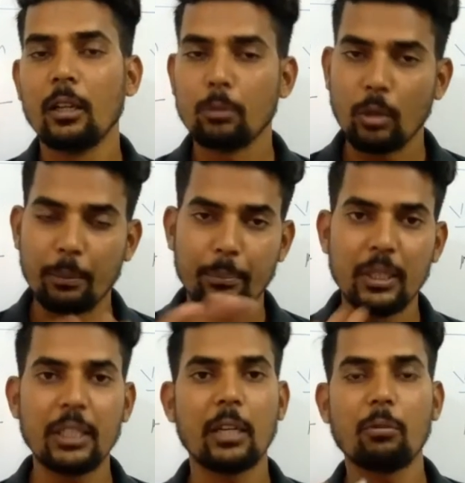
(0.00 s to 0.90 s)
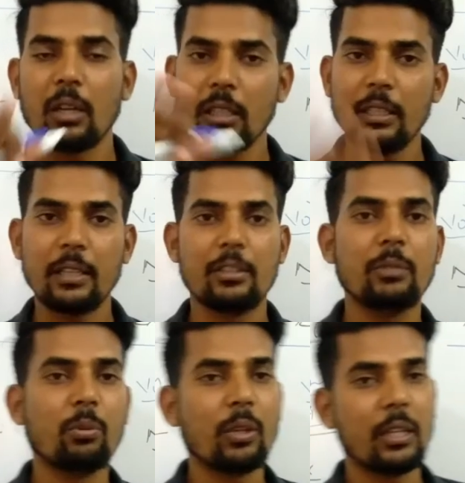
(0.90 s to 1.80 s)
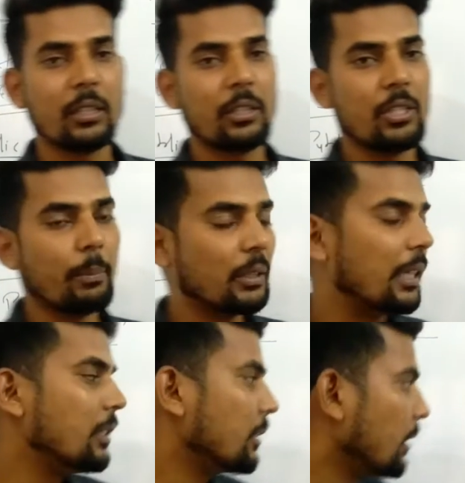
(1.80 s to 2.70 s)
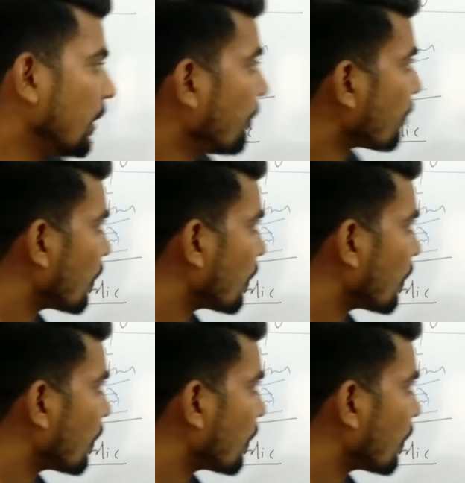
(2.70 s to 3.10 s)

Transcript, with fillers: तो कंप्लीट करवा के एग्जिट पोल के नतीजे बताए जाते हैं